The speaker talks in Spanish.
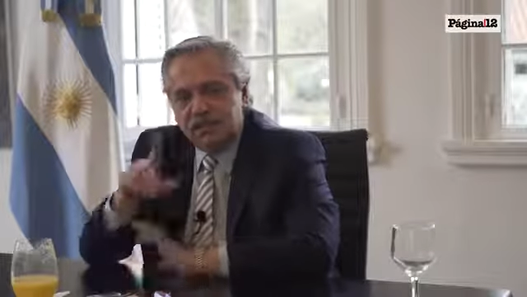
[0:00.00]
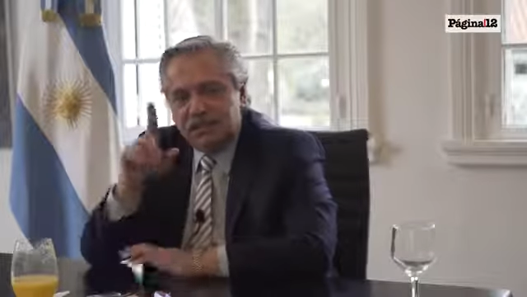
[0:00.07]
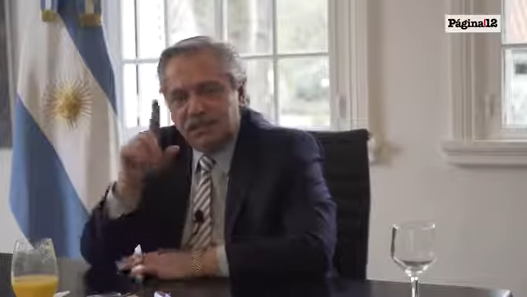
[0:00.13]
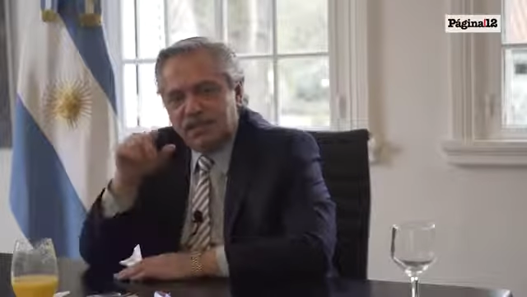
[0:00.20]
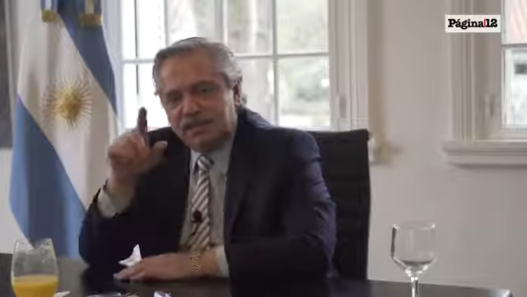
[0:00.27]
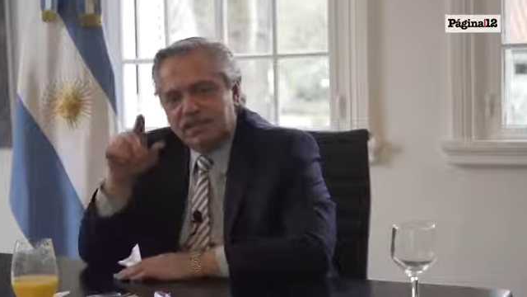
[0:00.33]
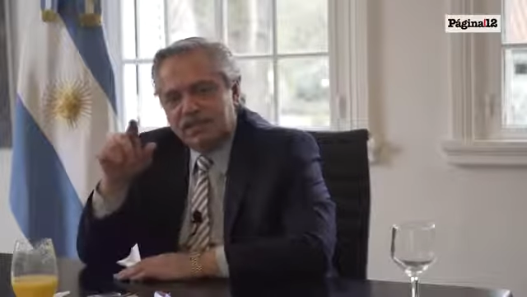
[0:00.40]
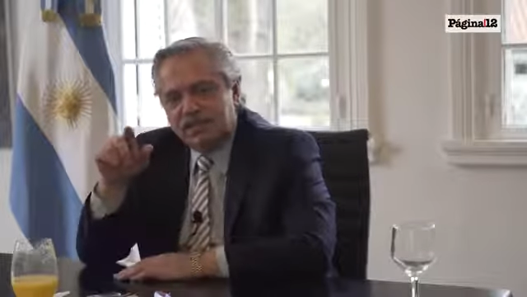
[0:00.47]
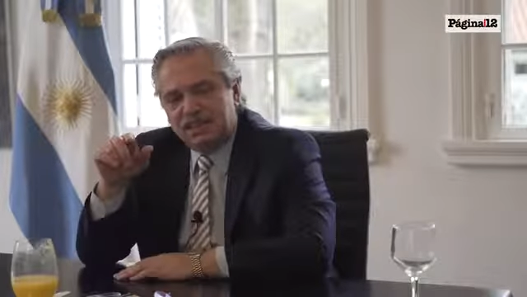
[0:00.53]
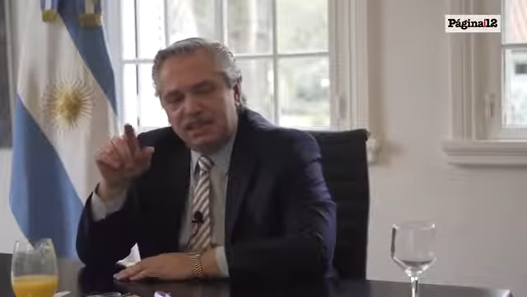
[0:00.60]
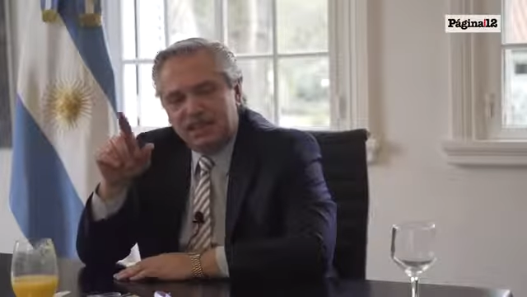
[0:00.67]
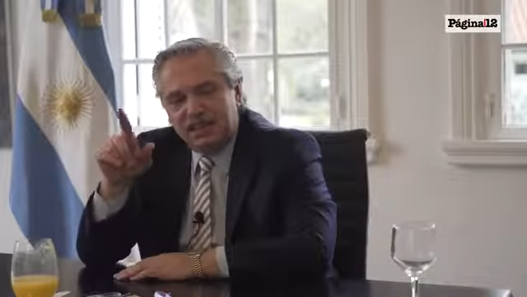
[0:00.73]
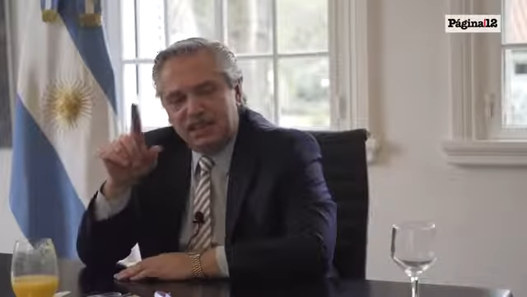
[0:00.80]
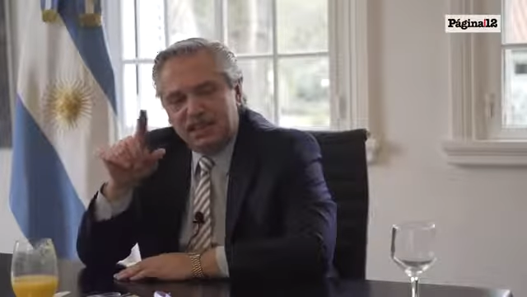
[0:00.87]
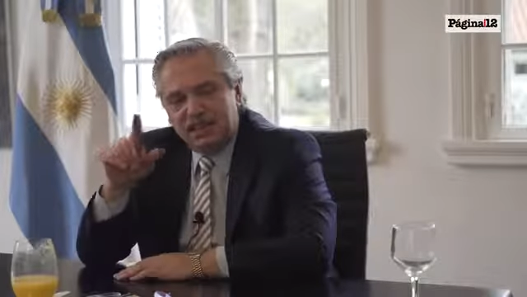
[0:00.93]
t h
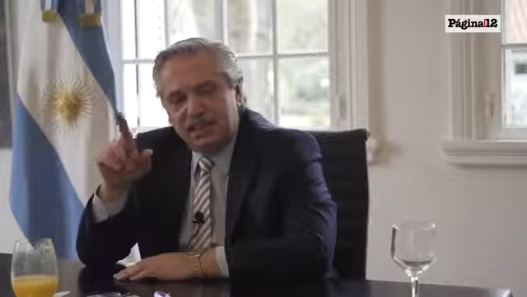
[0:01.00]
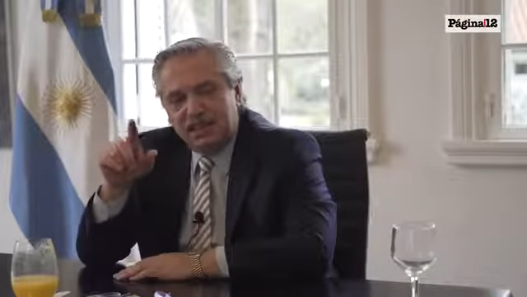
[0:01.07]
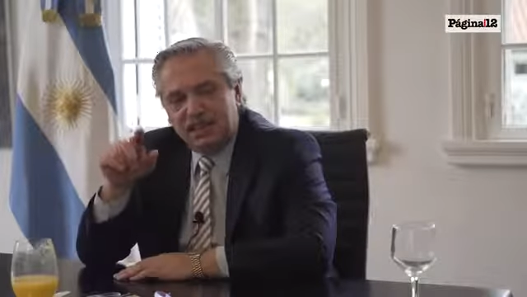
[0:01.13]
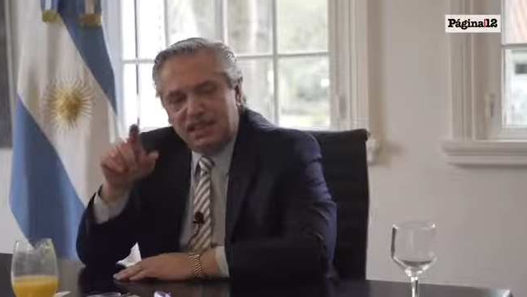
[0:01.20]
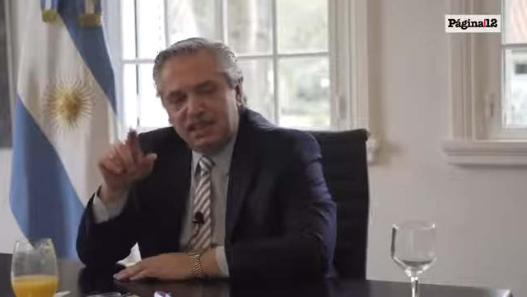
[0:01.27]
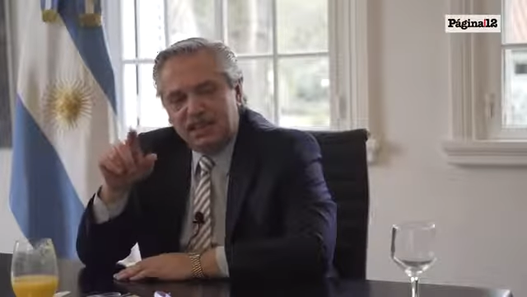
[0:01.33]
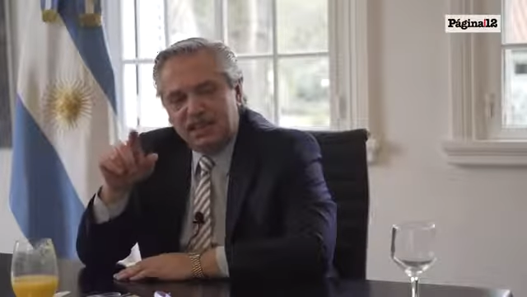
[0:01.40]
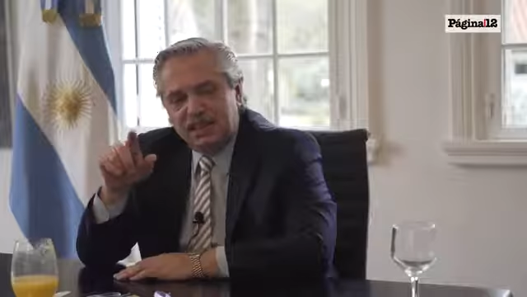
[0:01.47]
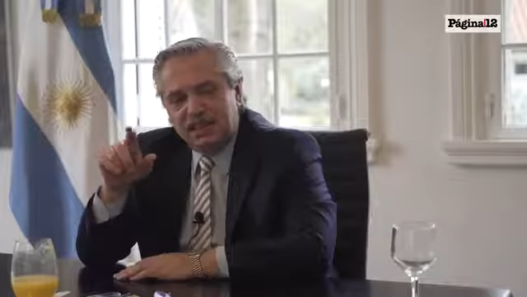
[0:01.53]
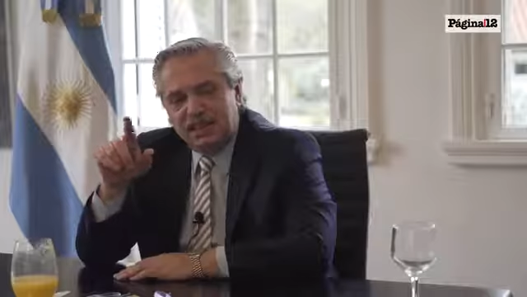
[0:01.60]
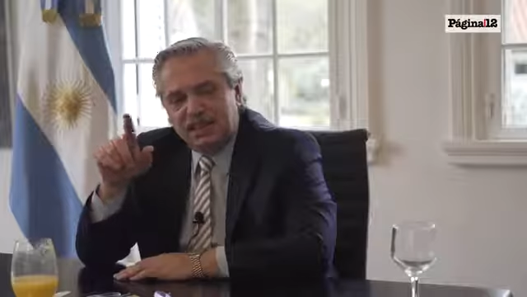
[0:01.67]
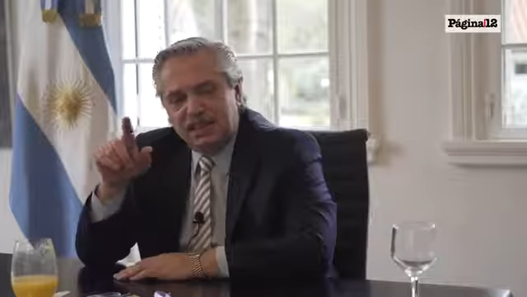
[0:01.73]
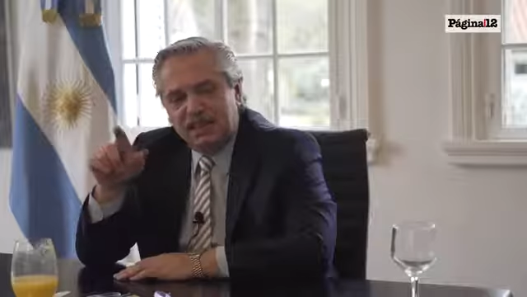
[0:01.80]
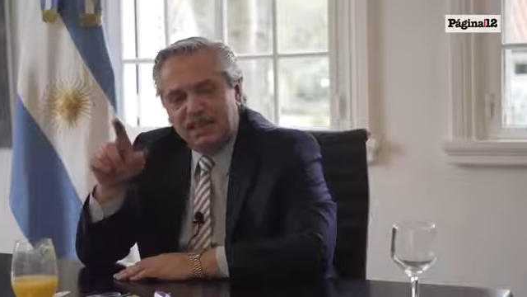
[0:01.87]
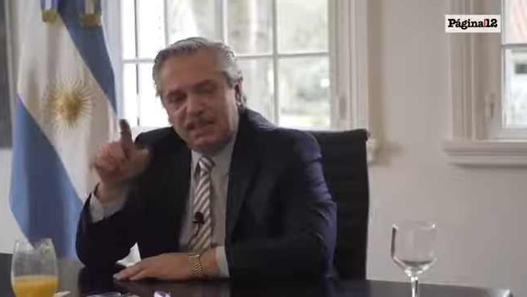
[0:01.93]
e
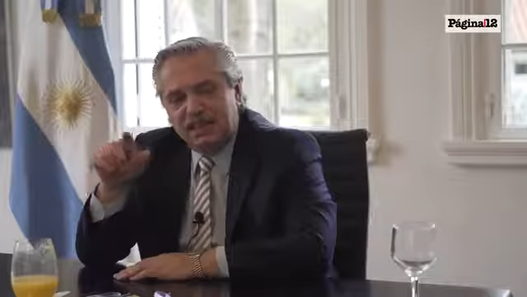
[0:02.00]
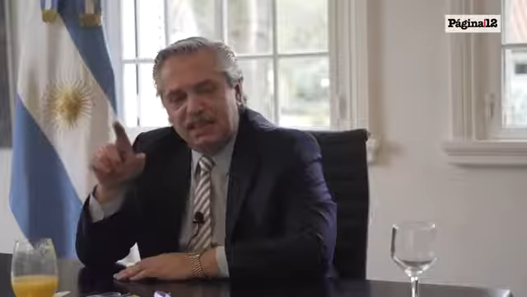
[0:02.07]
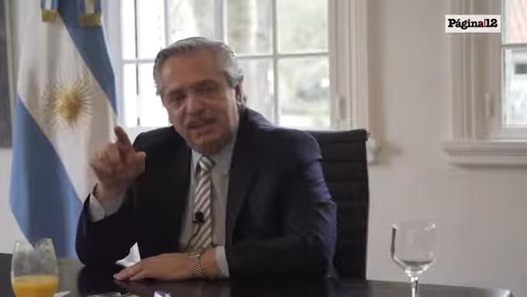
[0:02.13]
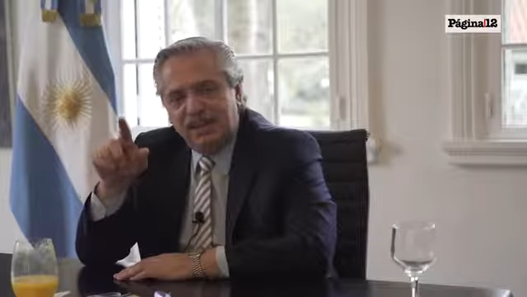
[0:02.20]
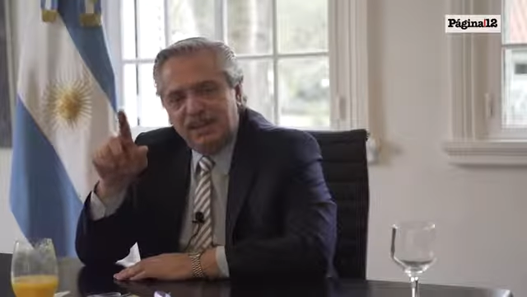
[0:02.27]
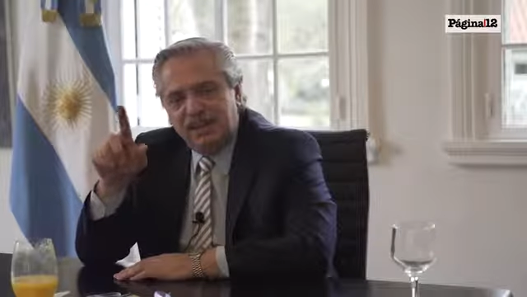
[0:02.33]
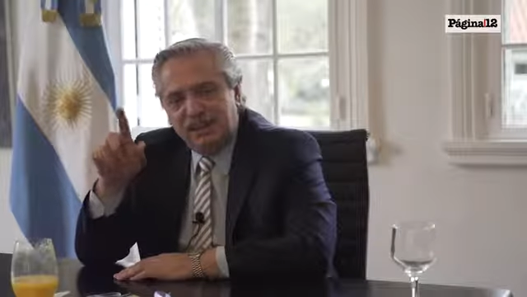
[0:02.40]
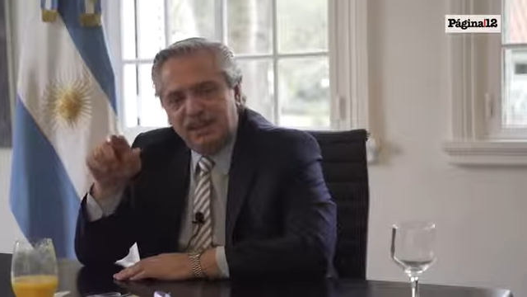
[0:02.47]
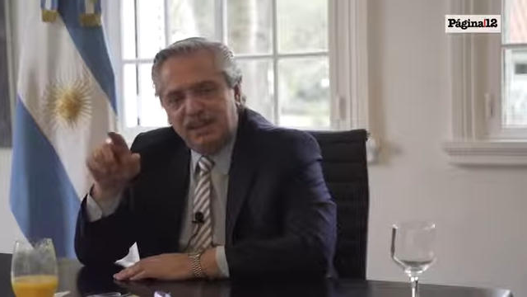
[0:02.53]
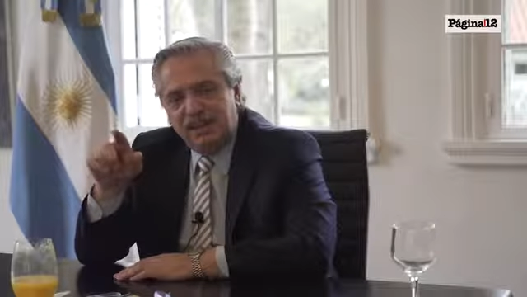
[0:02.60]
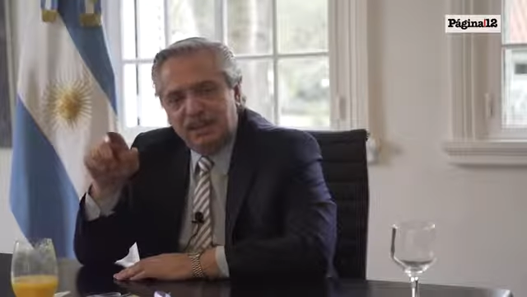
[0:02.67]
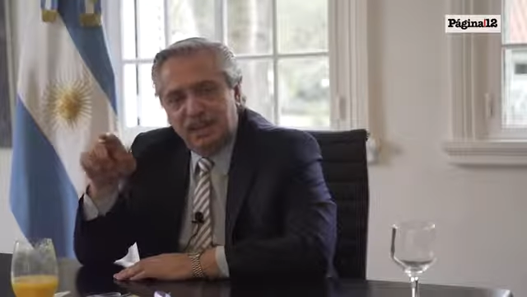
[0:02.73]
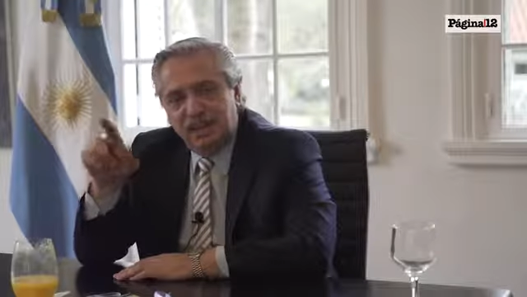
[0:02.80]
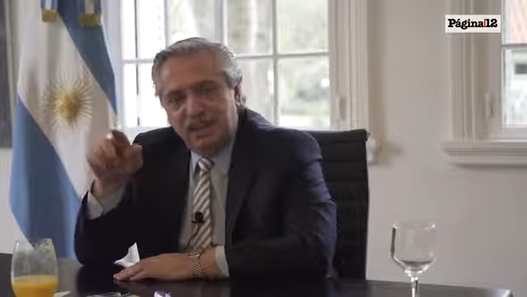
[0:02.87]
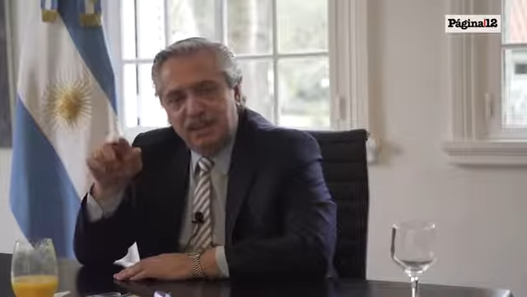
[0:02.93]
t d
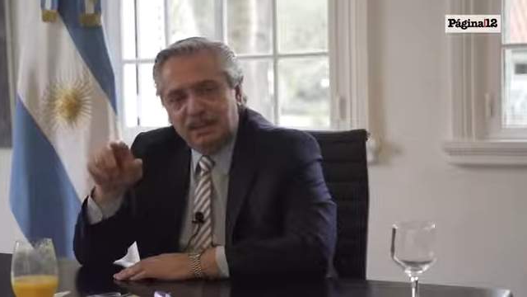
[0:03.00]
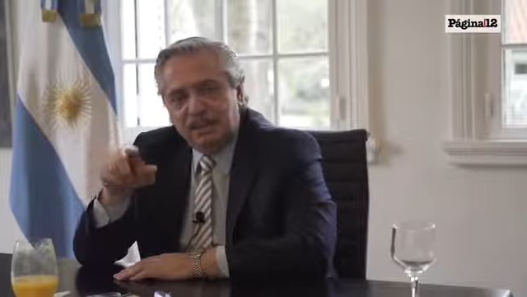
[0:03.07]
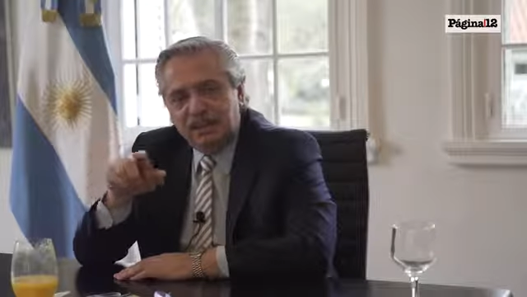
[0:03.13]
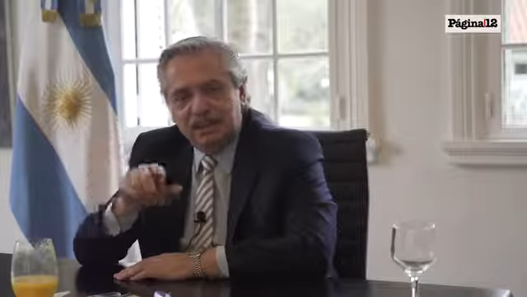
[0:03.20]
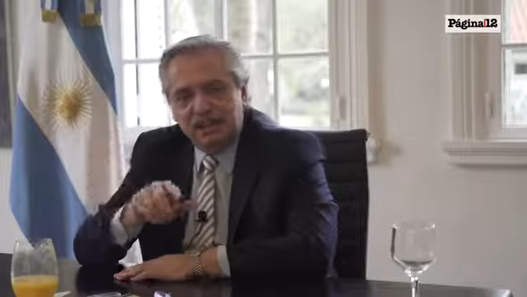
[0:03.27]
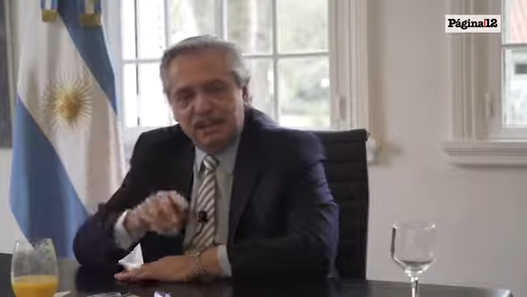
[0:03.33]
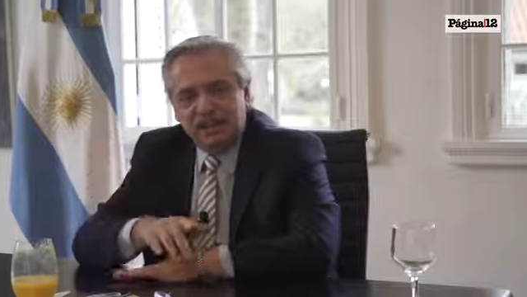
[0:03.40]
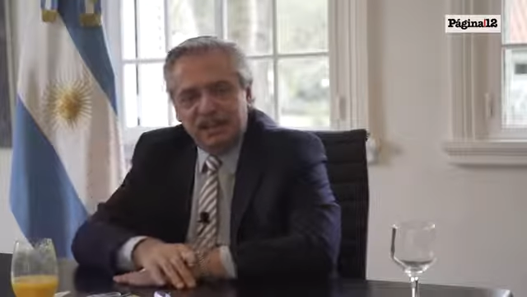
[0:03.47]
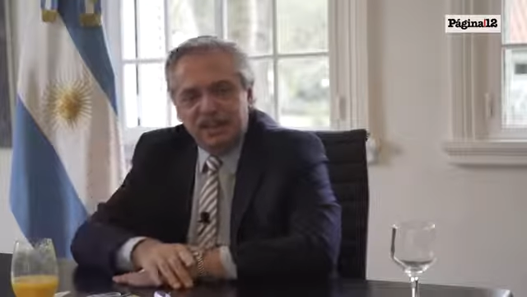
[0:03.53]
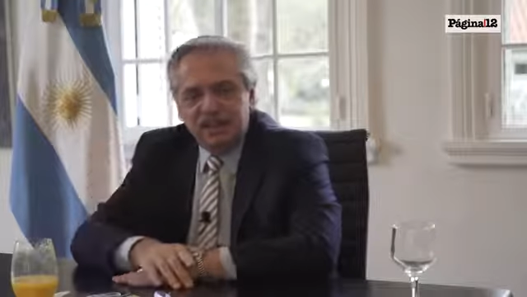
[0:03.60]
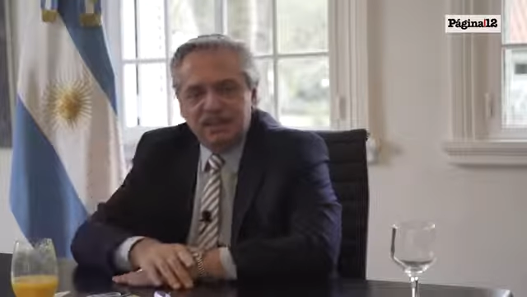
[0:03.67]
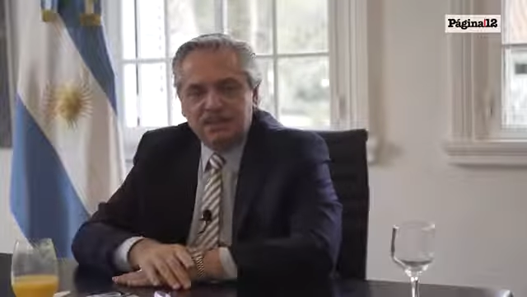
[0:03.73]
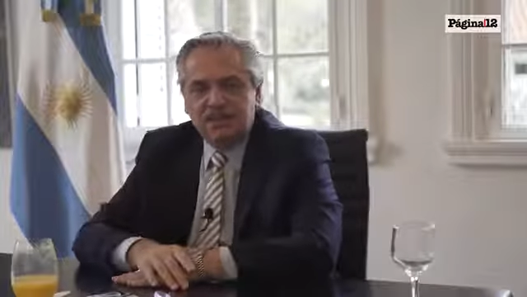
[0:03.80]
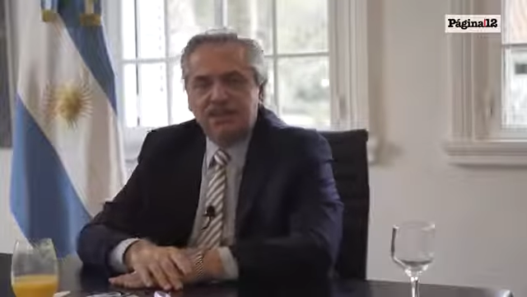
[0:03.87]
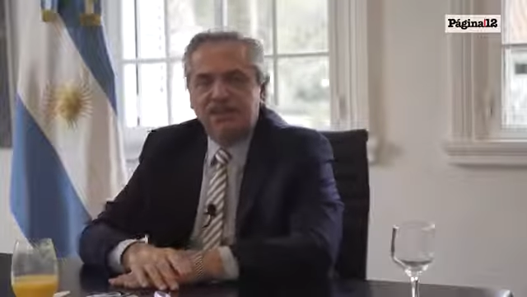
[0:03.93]
i e Diedi,